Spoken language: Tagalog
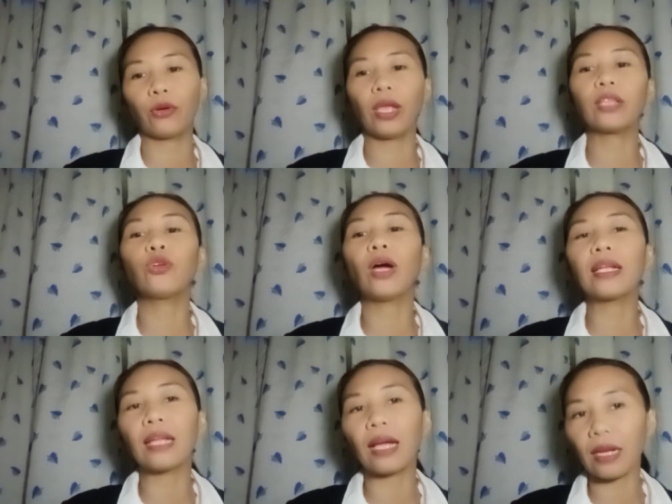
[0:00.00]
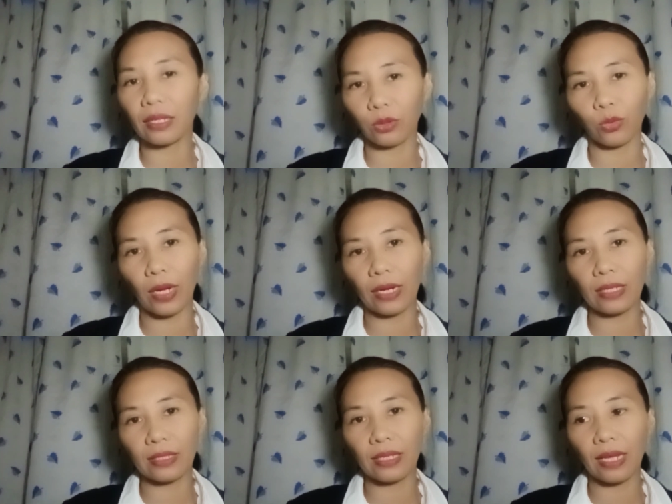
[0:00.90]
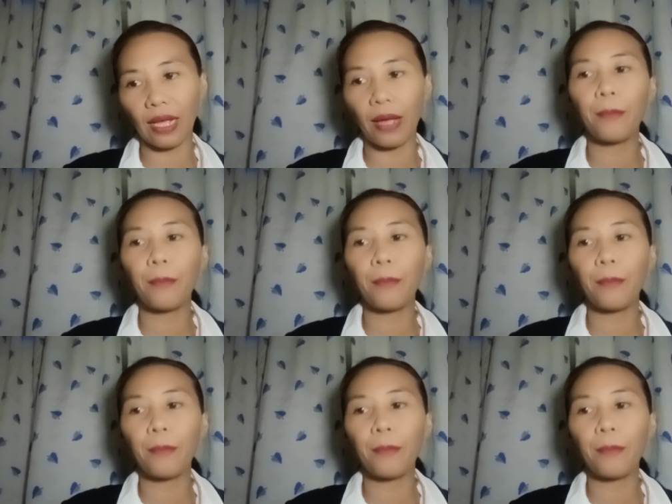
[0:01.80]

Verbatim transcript: Ito ang nakakatuwa kasi nga